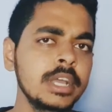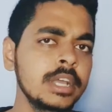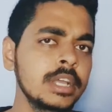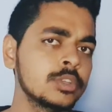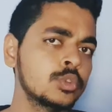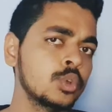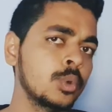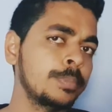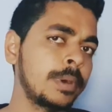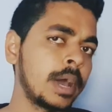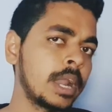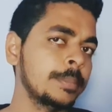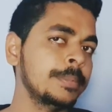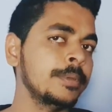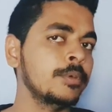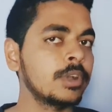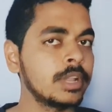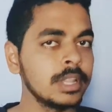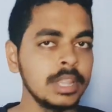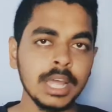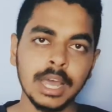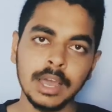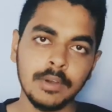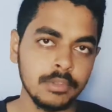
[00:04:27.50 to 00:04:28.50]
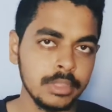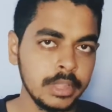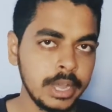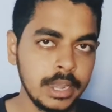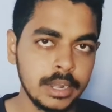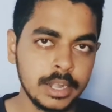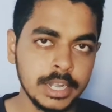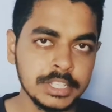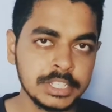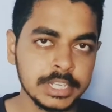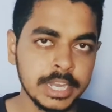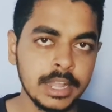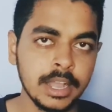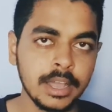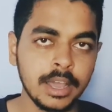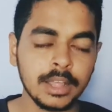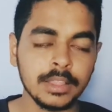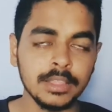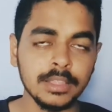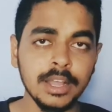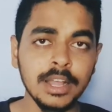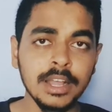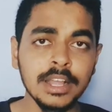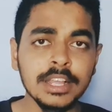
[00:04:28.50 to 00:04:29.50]
ஸோ பரப்பி விட்டதே அவன் ஆல்ரெடி
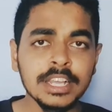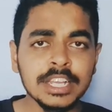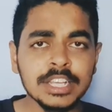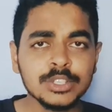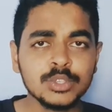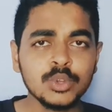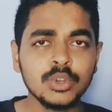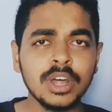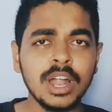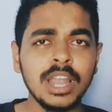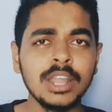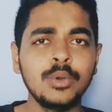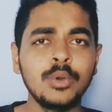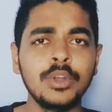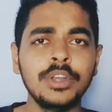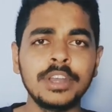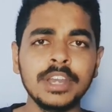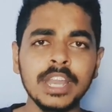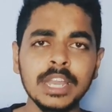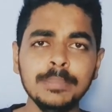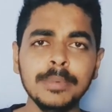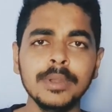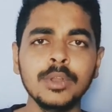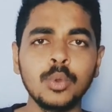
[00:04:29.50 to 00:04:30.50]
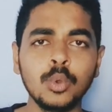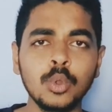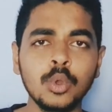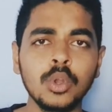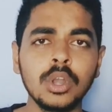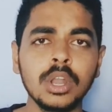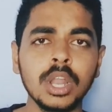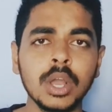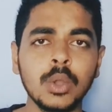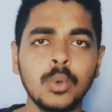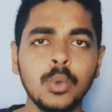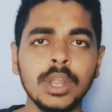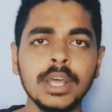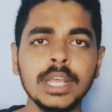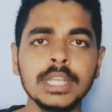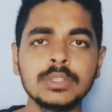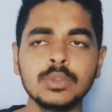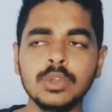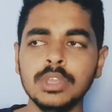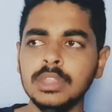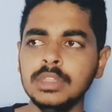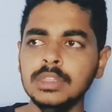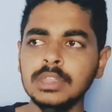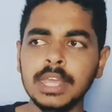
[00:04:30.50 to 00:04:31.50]
சைனாக்காரன் தான் ஸோ நாளைக்கு ஒரு ட்ரீட்மெண்ட் கொடுக்கணும்னா கூட ஸோ
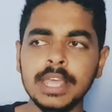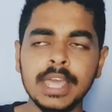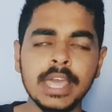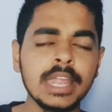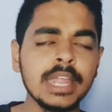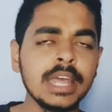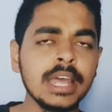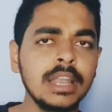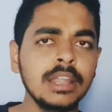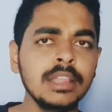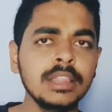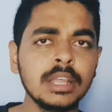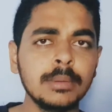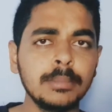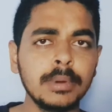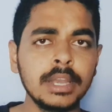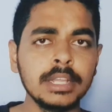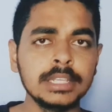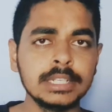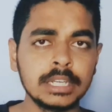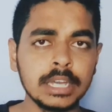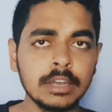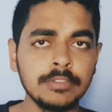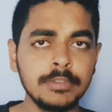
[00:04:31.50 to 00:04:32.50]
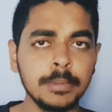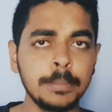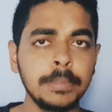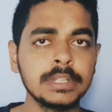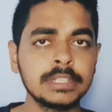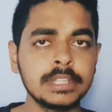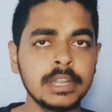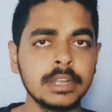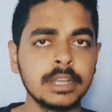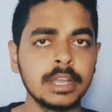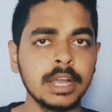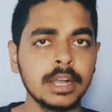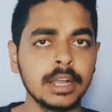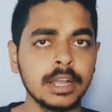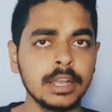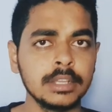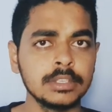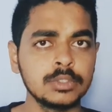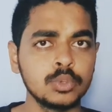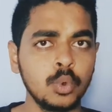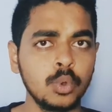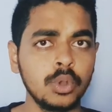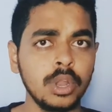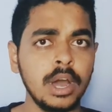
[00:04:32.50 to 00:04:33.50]
இந்த ஏரியாவில் இந்த மாதிரி செட் ஆஃப் பீப்புள்ஸ் இருக்காங்க
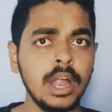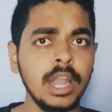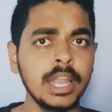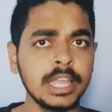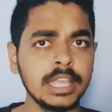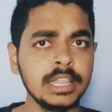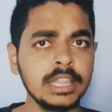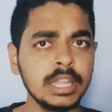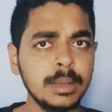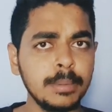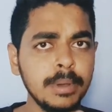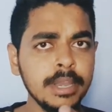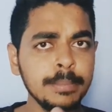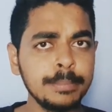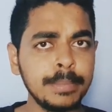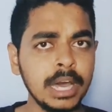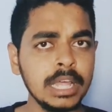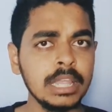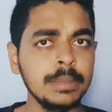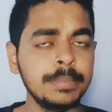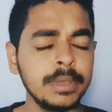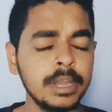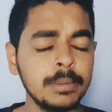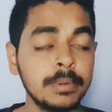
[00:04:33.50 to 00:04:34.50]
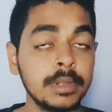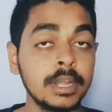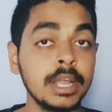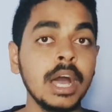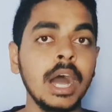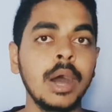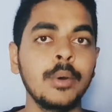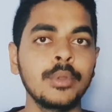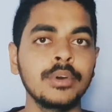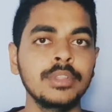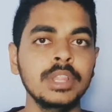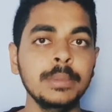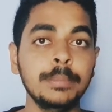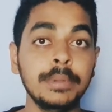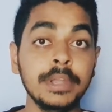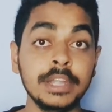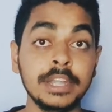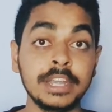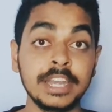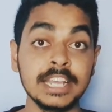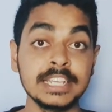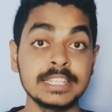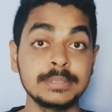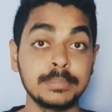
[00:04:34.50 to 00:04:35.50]
ஸோ நாளைக்கு இந்த மாதிரி பாதிப்பு ஏற்பட்டால் அவன் வந்து இப்படி
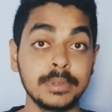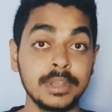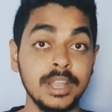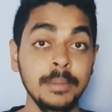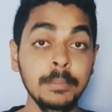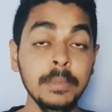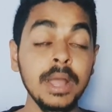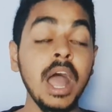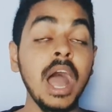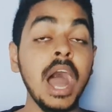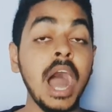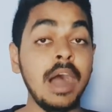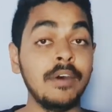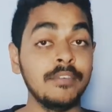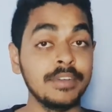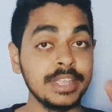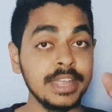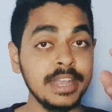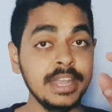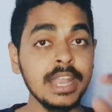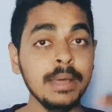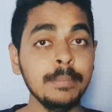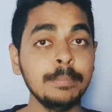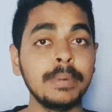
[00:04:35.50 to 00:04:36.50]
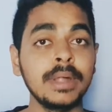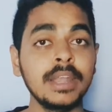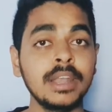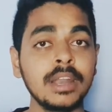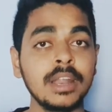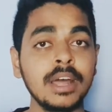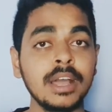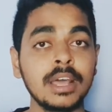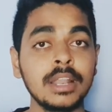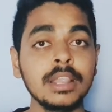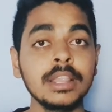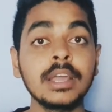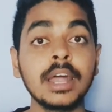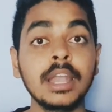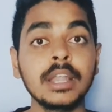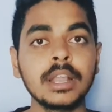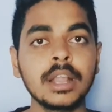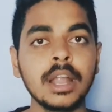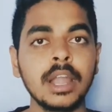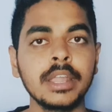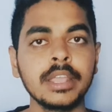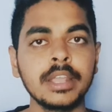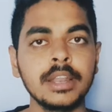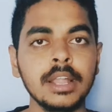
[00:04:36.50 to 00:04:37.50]
ட்ரேஸ் பண்ணலாம் அவன் என்ன பண்ணுறாங்கிறத
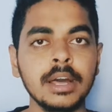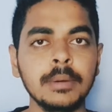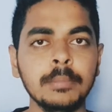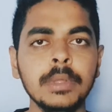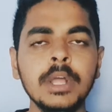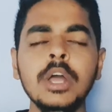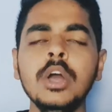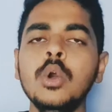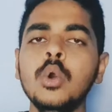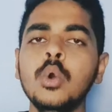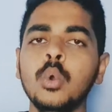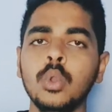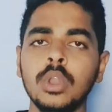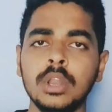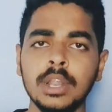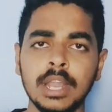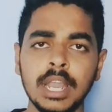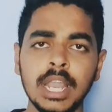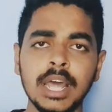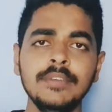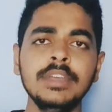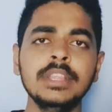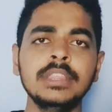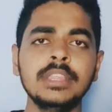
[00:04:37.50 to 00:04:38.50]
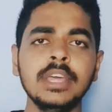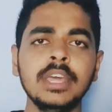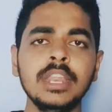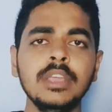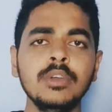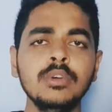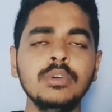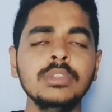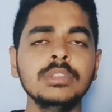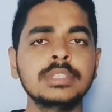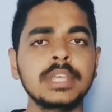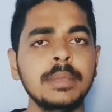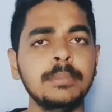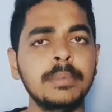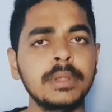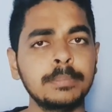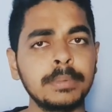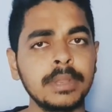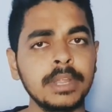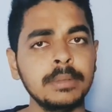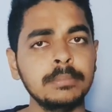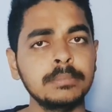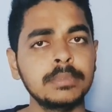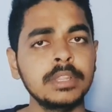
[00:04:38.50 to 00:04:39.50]
கண்காணிக்கலாம் உங்களுக்கு நல்லாவே தெரியும் சைபர்
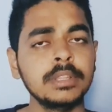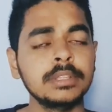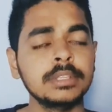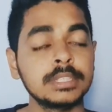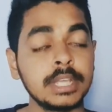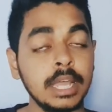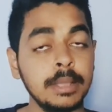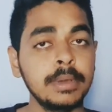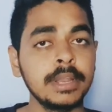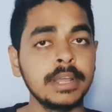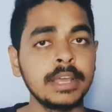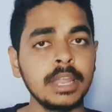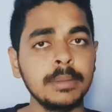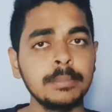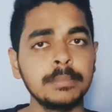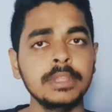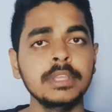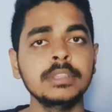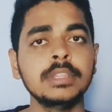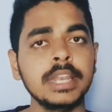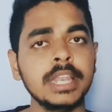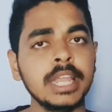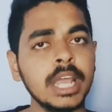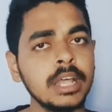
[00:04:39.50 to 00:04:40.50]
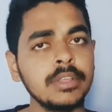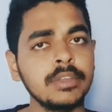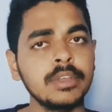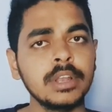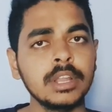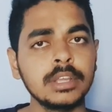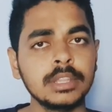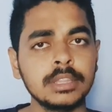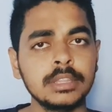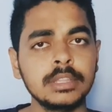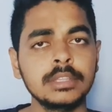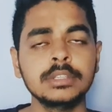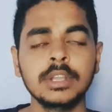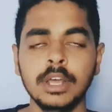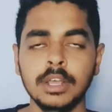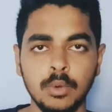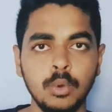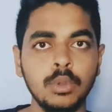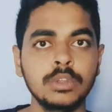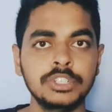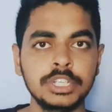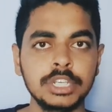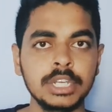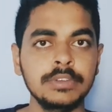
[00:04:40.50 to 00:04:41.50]
கிரைம் பற்றி சைபர் கிரைம் பற்றி தெரியாதவங்களுக்கு நான்
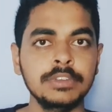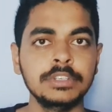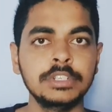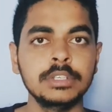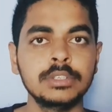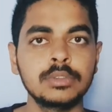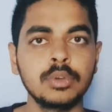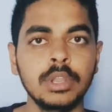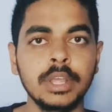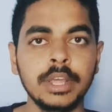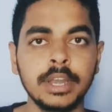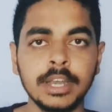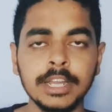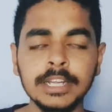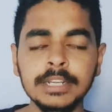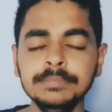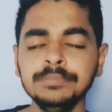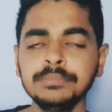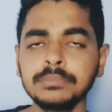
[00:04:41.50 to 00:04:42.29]
ஒரு சின்ன விஷயம் சொல்லிடுறேன்